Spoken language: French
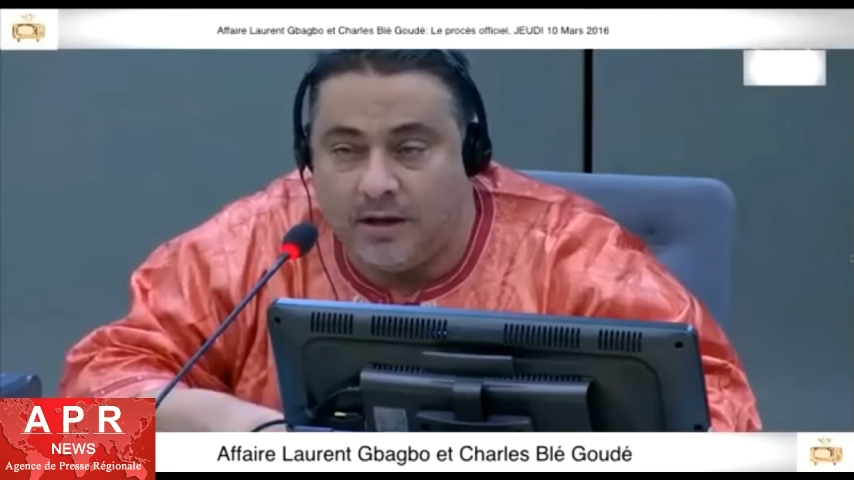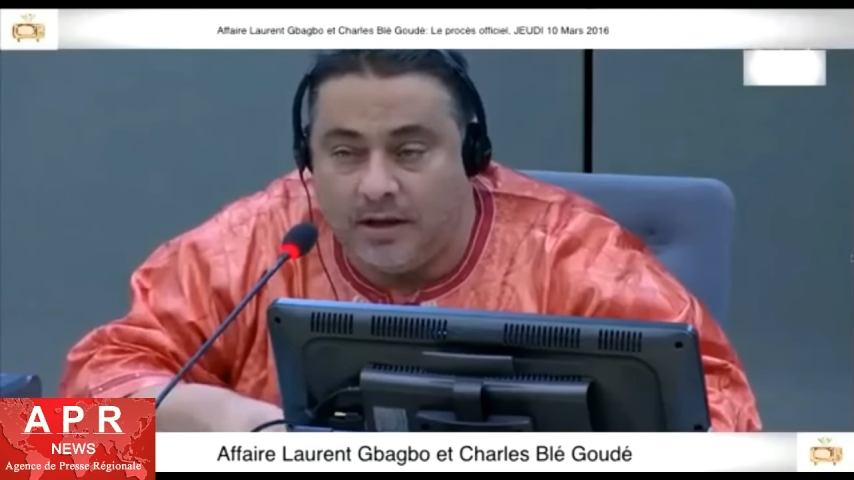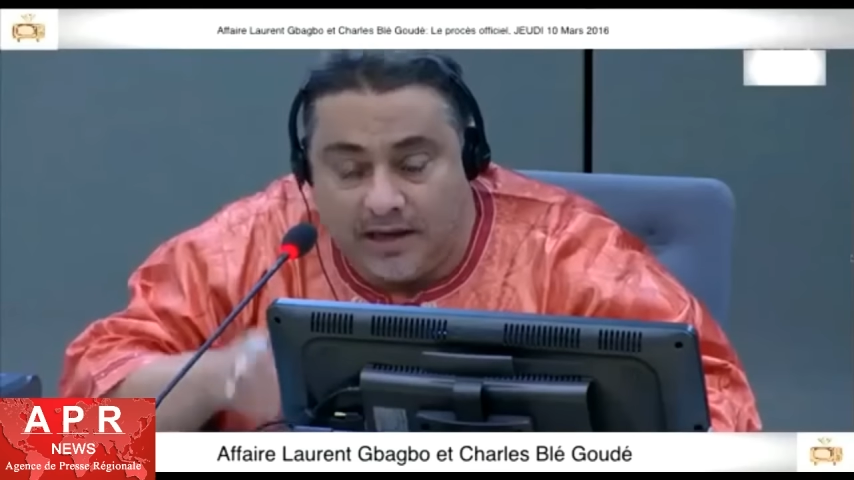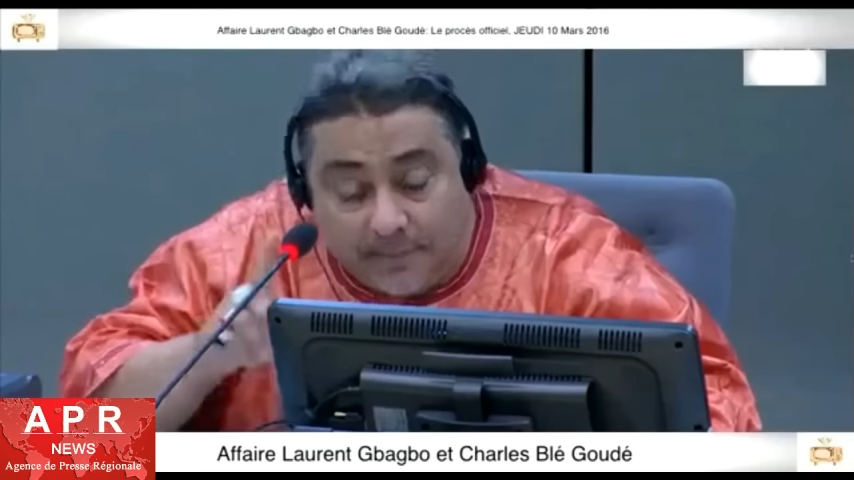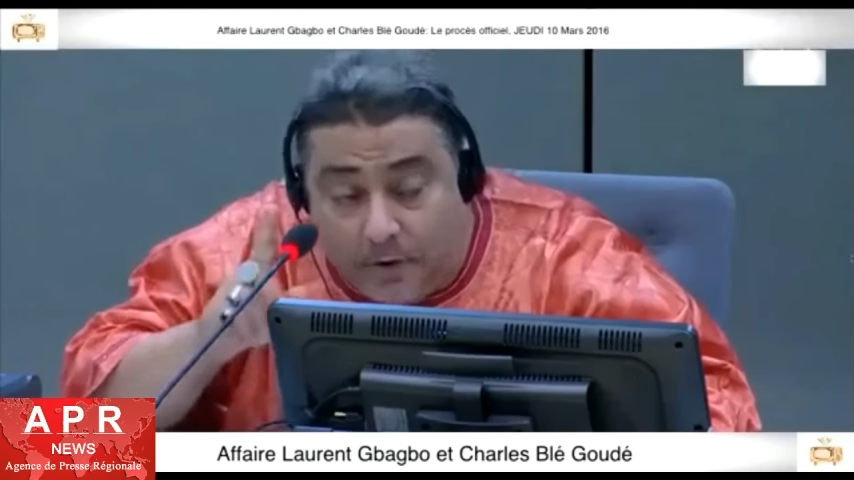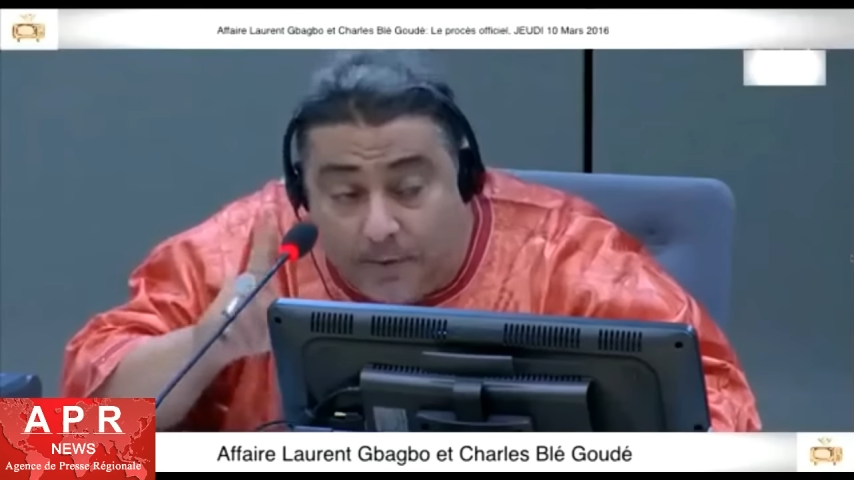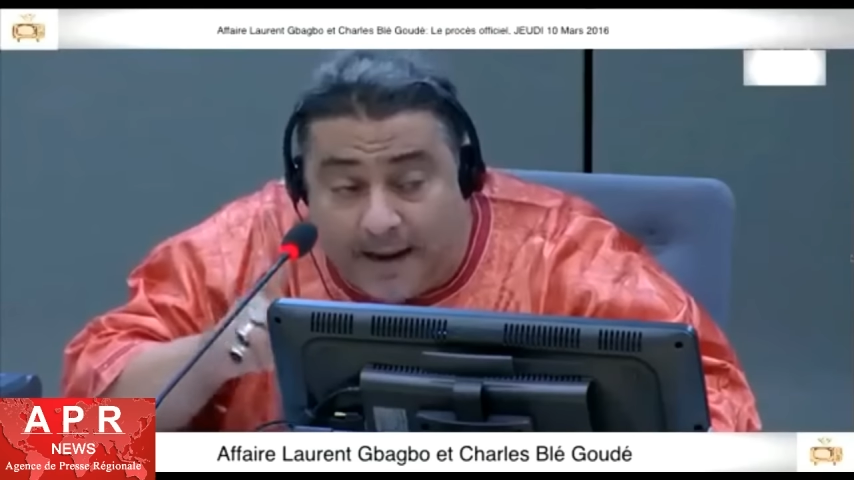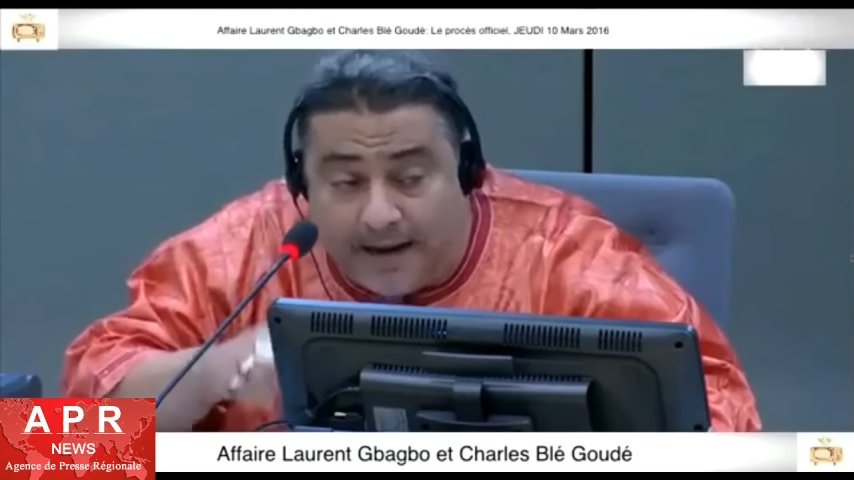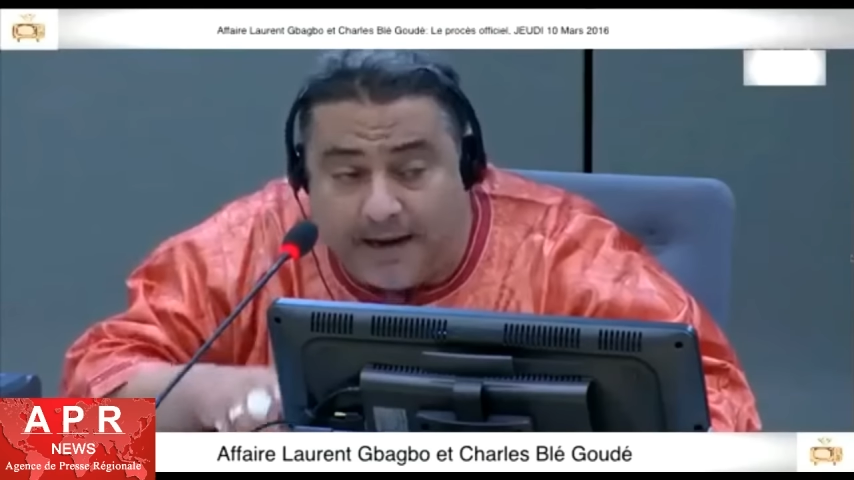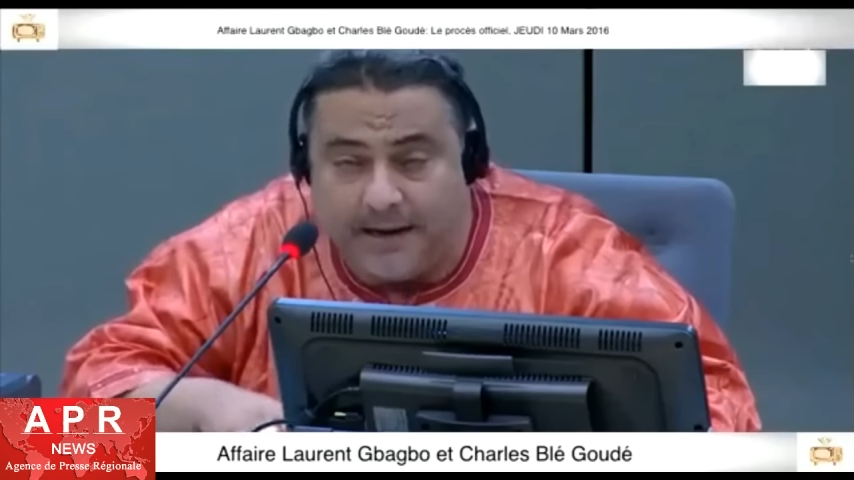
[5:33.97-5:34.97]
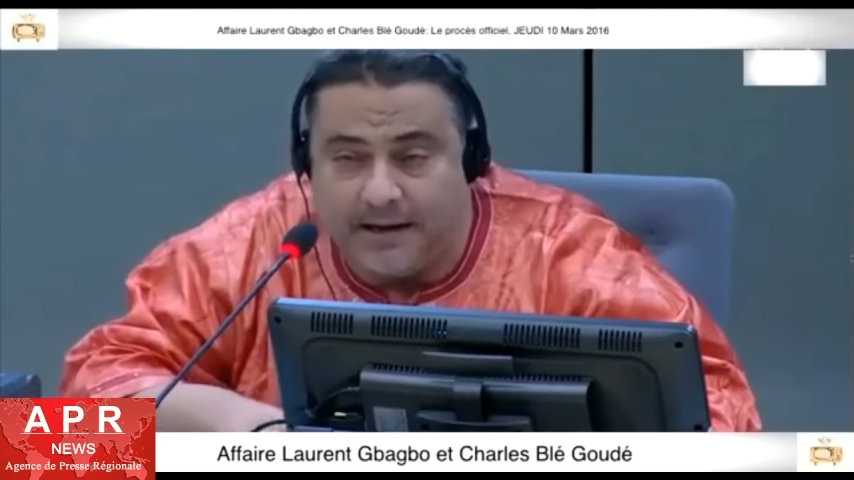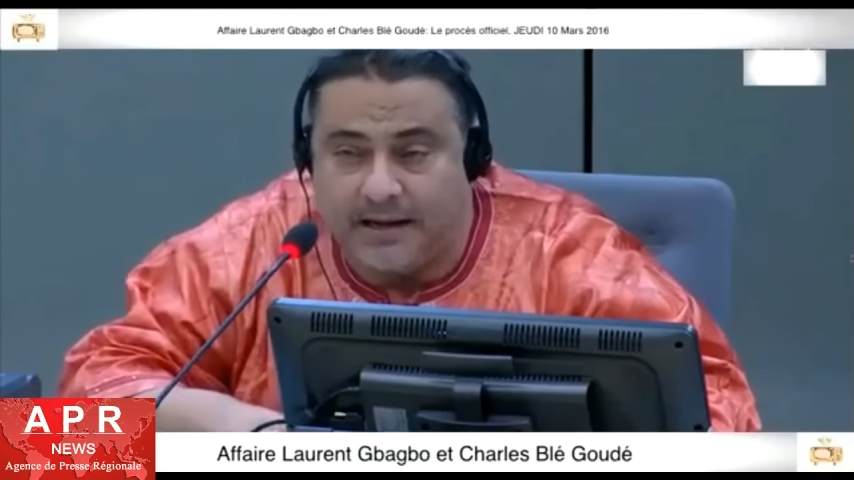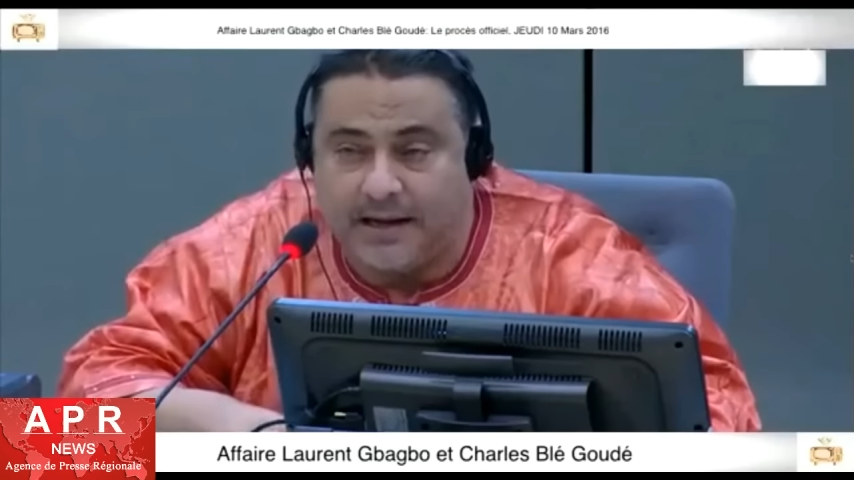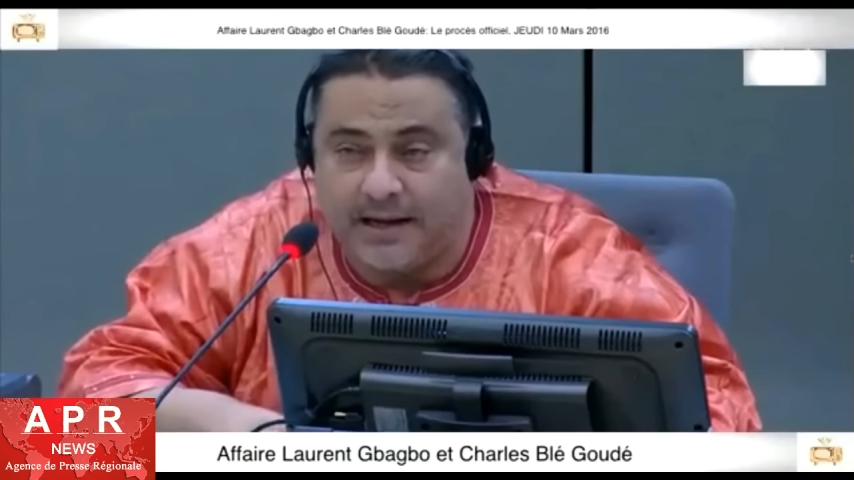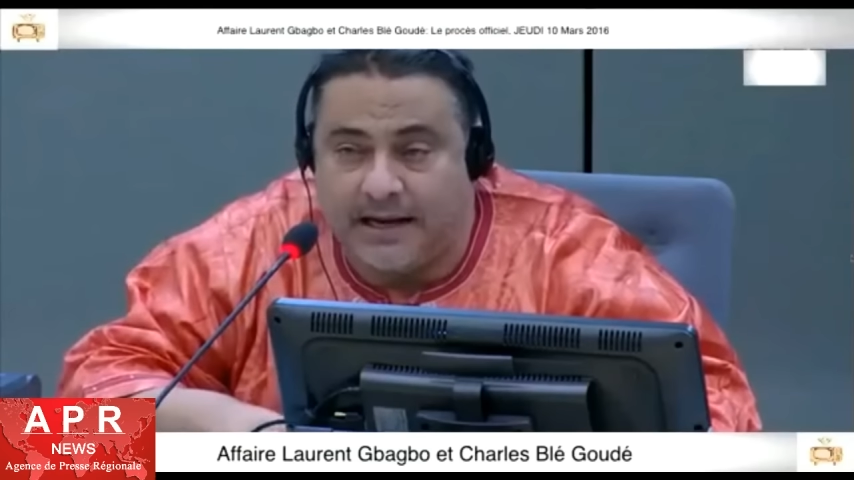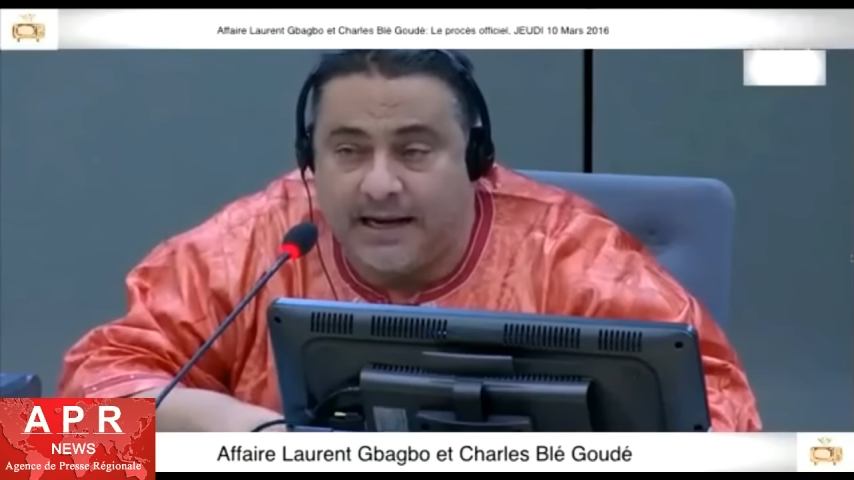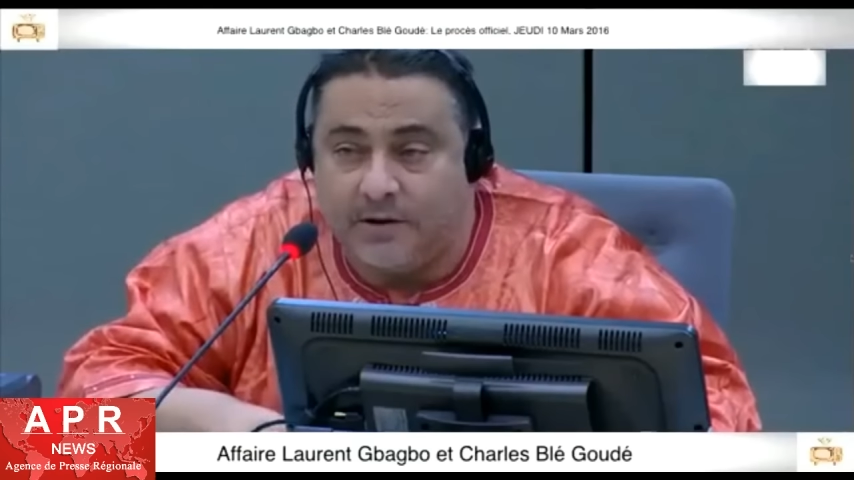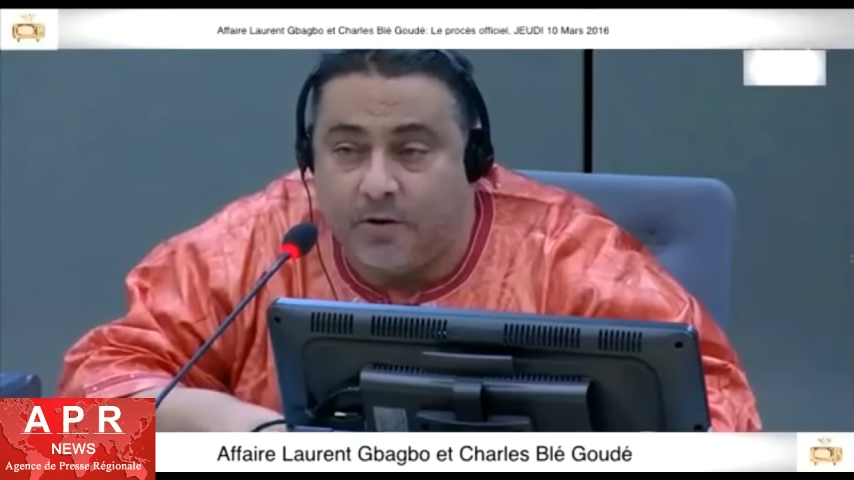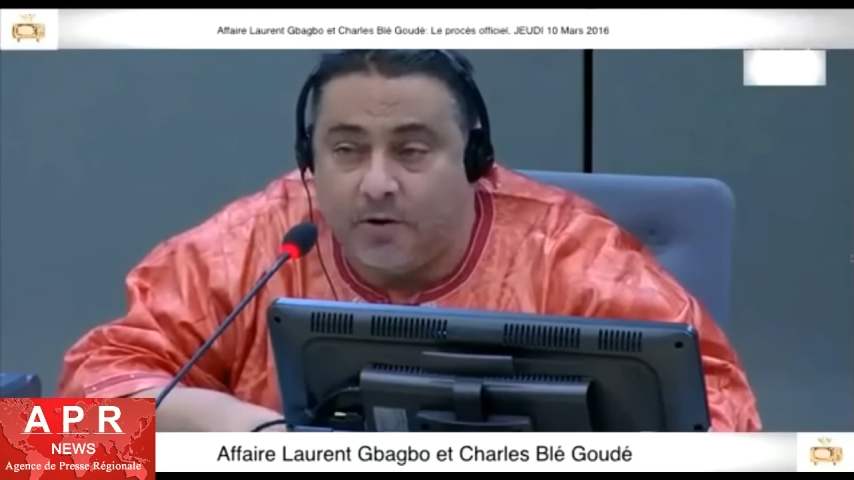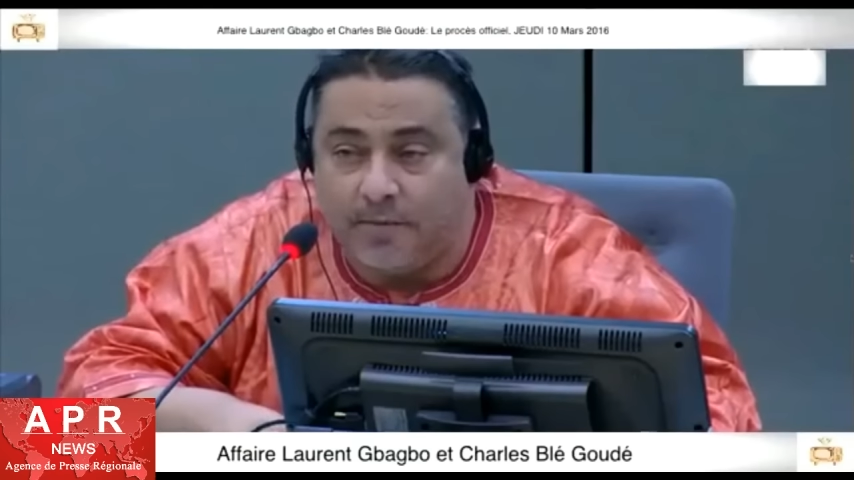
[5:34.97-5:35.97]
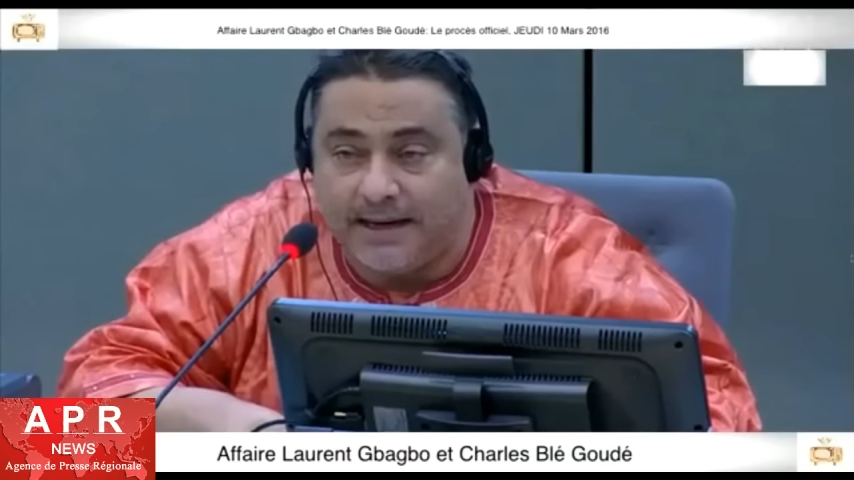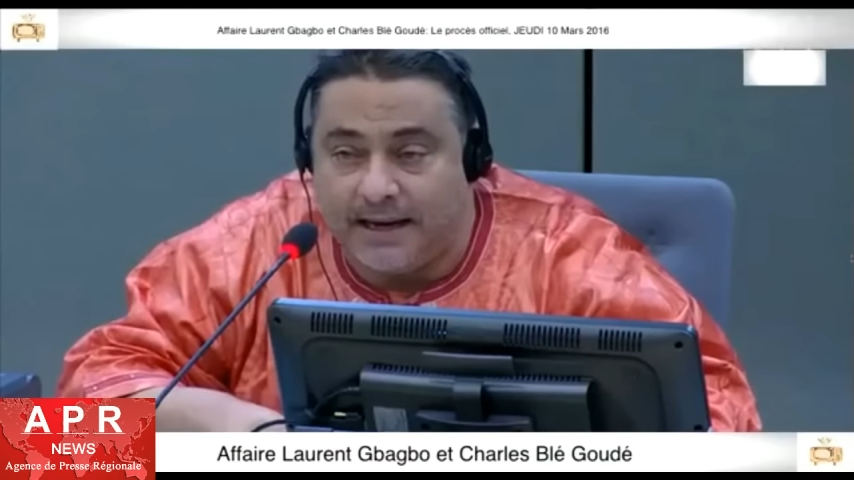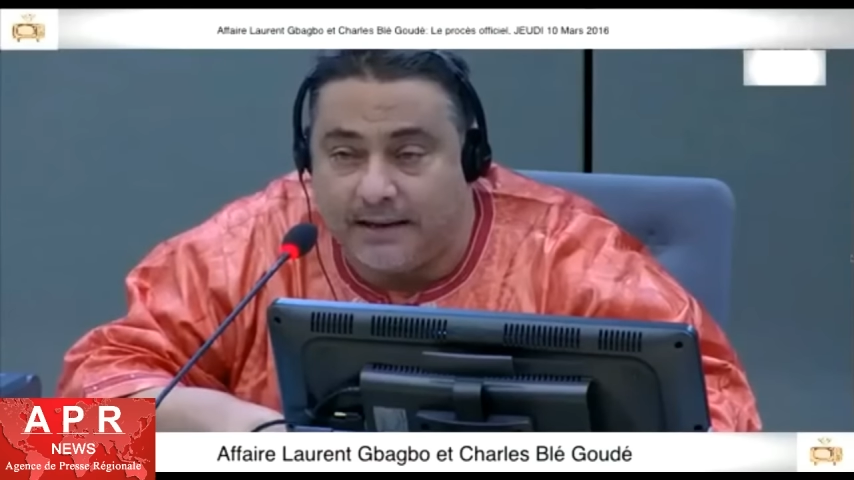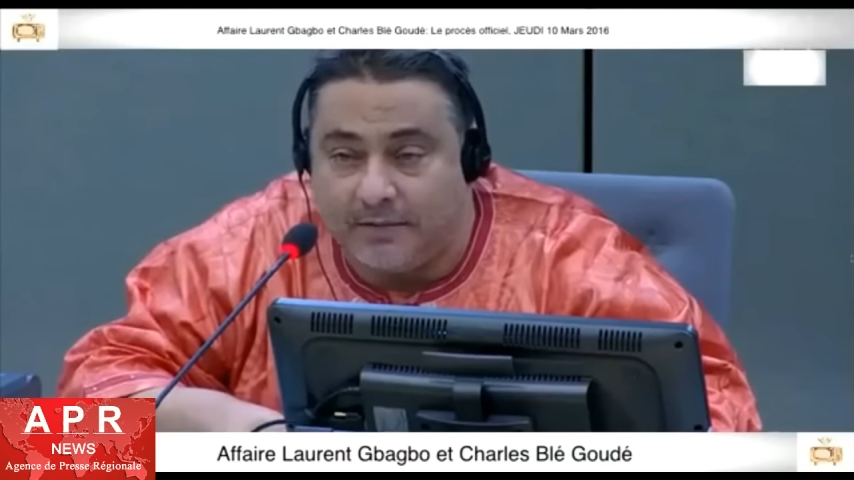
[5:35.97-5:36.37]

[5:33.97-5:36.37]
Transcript: Euh, il a mis au palais. Il a dit au commandant,